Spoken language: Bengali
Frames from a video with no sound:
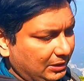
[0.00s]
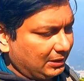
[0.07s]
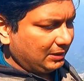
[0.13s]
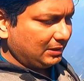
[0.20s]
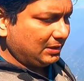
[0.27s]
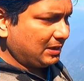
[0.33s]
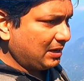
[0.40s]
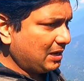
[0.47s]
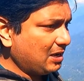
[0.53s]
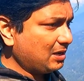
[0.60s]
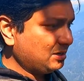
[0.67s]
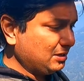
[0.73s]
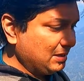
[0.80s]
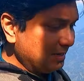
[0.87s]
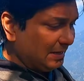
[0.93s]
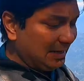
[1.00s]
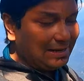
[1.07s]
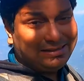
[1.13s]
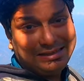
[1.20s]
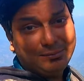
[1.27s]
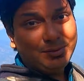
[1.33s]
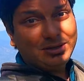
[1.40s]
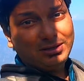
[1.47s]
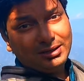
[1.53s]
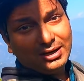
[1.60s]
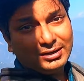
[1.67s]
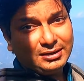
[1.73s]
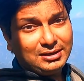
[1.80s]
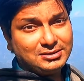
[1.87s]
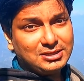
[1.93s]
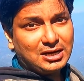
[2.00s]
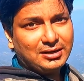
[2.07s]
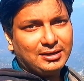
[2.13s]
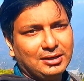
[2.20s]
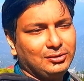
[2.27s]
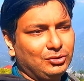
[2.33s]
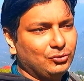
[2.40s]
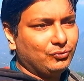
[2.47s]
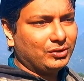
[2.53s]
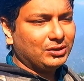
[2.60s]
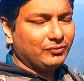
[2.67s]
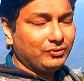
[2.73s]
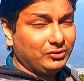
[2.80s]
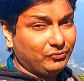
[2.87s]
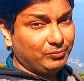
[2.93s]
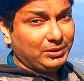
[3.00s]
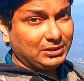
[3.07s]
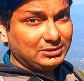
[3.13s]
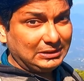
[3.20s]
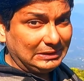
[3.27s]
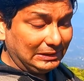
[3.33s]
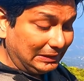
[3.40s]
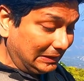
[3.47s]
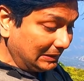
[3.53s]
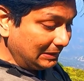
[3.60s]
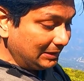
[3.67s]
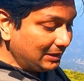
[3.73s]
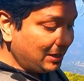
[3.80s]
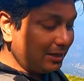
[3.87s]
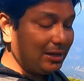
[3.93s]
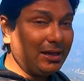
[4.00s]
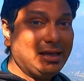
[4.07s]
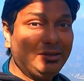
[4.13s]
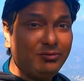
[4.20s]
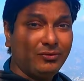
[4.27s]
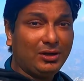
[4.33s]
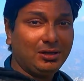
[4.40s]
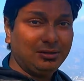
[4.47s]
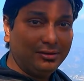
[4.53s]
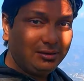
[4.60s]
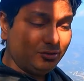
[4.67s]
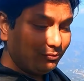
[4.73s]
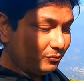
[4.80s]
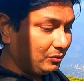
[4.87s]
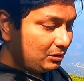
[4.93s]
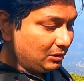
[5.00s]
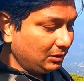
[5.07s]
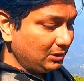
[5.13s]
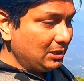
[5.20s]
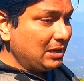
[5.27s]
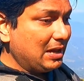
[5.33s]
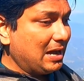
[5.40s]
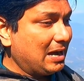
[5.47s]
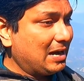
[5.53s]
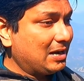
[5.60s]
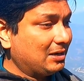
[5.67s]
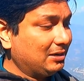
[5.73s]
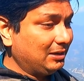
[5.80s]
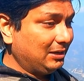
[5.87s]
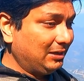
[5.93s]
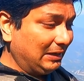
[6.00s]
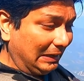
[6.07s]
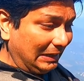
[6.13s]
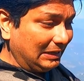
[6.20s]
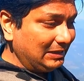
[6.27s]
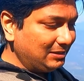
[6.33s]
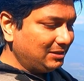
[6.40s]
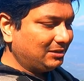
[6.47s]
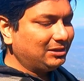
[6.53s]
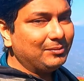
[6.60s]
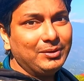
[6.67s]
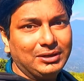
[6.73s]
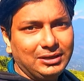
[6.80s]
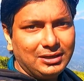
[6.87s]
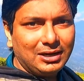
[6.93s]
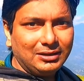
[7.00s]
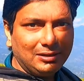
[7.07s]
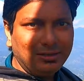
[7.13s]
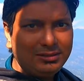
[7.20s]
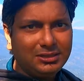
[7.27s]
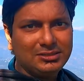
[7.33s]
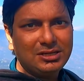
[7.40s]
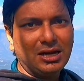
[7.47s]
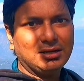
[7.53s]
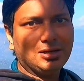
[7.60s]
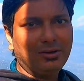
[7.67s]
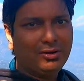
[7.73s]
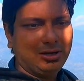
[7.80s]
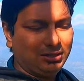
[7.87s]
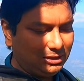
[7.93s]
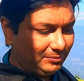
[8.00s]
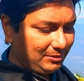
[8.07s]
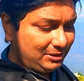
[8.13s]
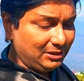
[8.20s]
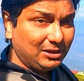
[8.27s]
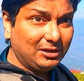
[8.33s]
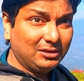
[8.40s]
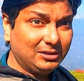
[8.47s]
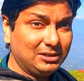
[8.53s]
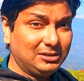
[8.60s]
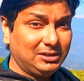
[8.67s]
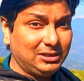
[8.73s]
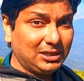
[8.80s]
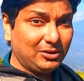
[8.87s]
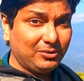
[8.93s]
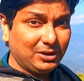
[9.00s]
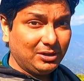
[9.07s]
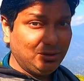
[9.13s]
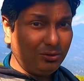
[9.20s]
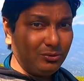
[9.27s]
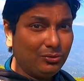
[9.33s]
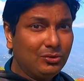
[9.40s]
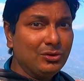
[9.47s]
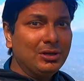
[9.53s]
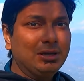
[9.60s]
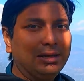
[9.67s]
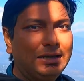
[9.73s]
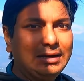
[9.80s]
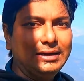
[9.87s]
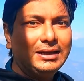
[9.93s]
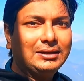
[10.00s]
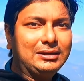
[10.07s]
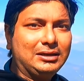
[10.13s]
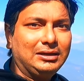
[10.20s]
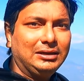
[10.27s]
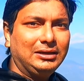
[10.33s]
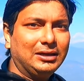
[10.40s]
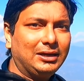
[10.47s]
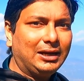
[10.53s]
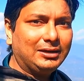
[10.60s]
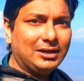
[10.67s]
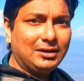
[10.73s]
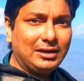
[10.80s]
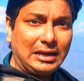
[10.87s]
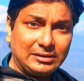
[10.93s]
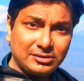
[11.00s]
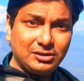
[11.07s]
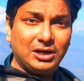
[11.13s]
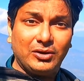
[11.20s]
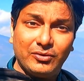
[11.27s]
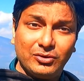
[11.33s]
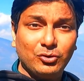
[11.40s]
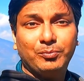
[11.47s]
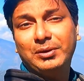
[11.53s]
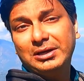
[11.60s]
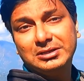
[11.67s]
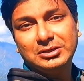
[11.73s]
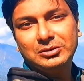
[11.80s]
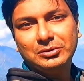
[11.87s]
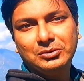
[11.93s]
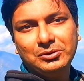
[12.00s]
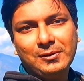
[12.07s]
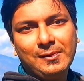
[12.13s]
থেকে আর এই তেমি টি গার্ডেনের চাটা কিন্তু ওয়ান অফ দি বেস্ট ইন ইন্ডিয়া অ্যাজ ওয়েল অ্যাজ ইন দি ওয়ার্ল্ড আর এই যে টেমি টি গার্ডেনের যে চাটা হয় টেমি টি গার্ডেনের যে টিটা ওটা কিন্তু ইন্ডিয়াতে টি এর একটা ন্যাশনাল অ্যাওয়ার্ডও পেয়েছিল